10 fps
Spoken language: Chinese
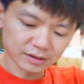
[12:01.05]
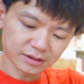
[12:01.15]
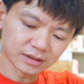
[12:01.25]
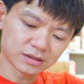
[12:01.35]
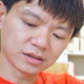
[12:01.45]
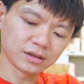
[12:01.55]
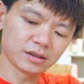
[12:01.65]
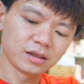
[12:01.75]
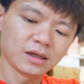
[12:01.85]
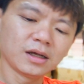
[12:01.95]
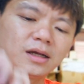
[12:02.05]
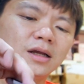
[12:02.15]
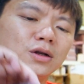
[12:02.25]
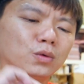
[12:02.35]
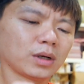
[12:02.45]
这次
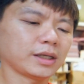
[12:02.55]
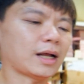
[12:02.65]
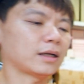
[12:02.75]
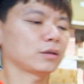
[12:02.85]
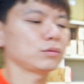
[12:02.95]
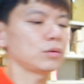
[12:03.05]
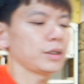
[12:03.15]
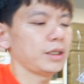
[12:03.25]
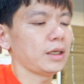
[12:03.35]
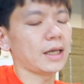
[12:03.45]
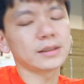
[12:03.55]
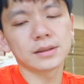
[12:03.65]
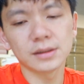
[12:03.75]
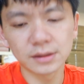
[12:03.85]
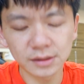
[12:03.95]
威亚如果以
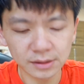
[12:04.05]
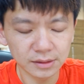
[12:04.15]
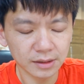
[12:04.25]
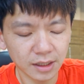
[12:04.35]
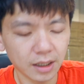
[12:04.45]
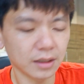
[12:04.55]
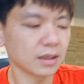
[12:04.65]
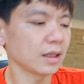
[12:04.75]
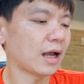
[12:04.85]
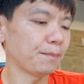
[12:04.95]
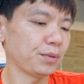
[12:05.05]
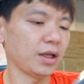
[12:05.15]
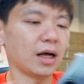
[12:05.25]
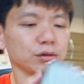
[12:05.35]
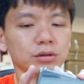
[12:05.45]
S10 跟它
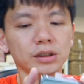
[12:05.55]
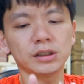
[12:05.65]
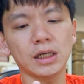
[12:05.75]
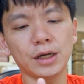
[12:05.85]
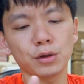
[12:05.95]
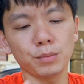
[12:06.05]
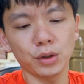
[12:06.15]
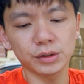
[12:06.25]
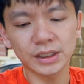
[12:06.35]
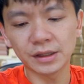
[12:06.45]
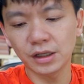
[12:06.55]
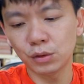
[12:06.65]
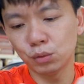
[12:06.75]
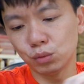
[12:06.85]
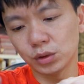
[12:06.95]
比啦，就是现在都没有三点
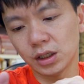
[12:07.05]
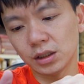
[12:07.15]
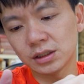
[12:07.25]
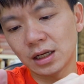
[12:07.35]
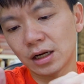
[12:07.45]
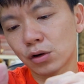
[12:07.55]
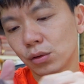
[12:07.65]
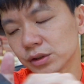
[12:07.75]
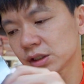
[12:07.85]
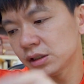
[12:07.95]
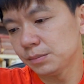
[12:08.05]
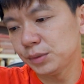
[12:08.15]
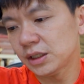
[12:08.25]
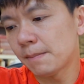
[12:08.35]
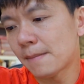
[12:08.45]
五的插孔，这是
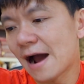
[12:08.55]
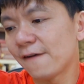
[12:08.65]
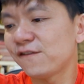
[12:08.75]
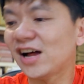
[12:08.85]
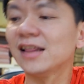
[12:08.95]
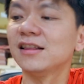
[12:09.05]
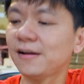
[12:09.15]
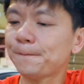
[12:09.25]
比较麻烦的。